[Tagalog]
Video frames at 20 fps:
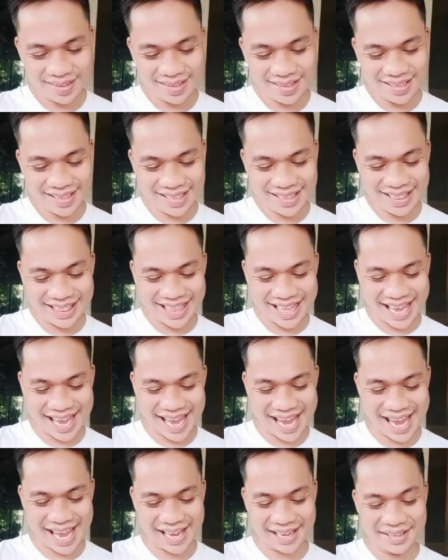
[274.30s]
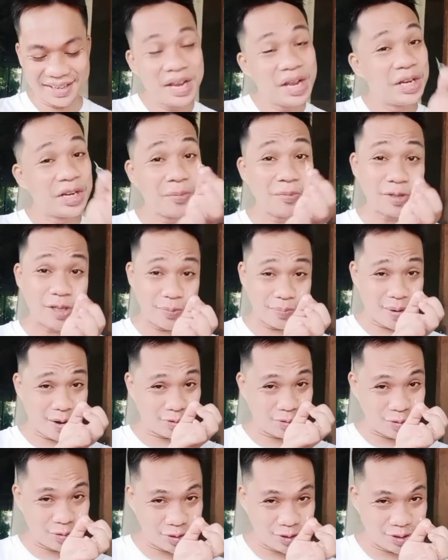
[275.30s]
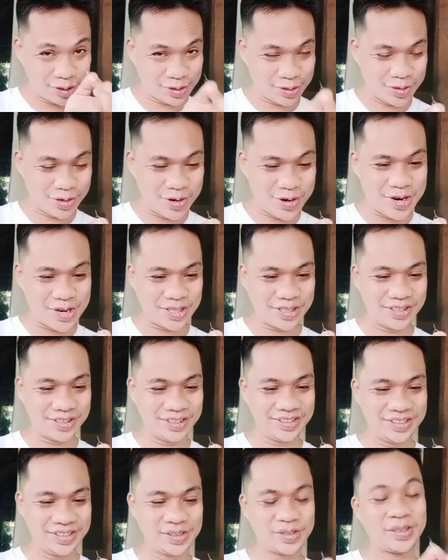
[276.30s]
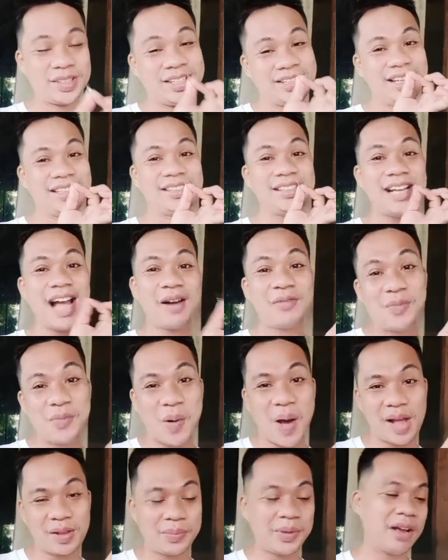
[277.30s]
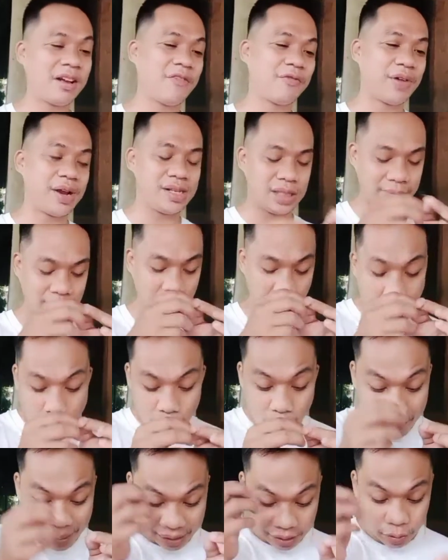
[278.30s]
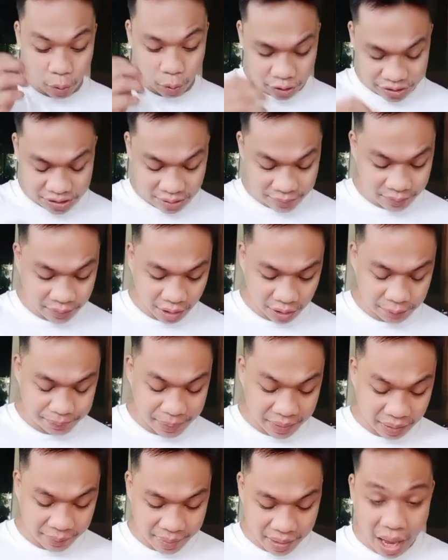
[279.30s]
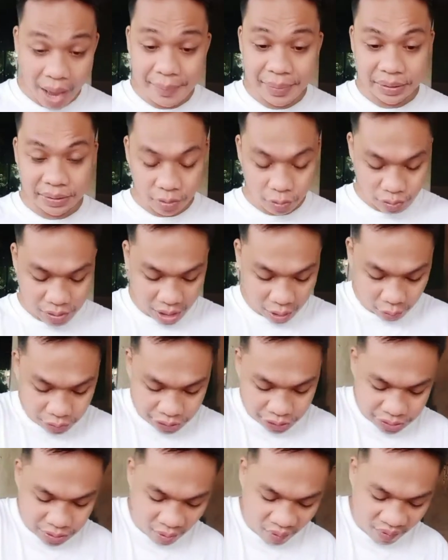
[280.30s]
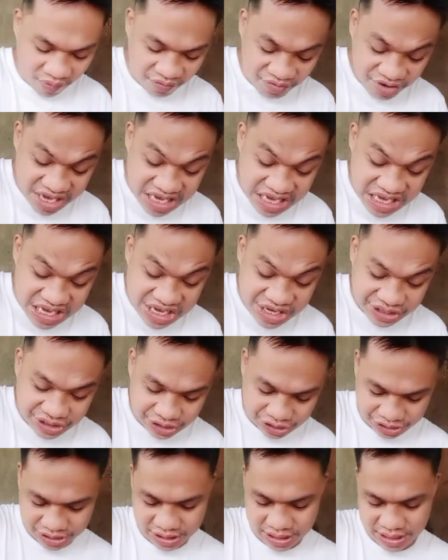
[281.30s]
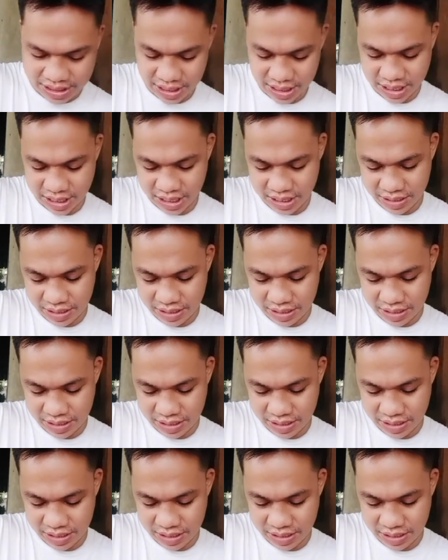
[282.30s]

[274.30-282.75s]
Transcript: And then, napod siya pang tugso. So, the next thing akong buhat mga ka-friendship, mapalit ko og SIM card para magamit na guna ko ni siya officially.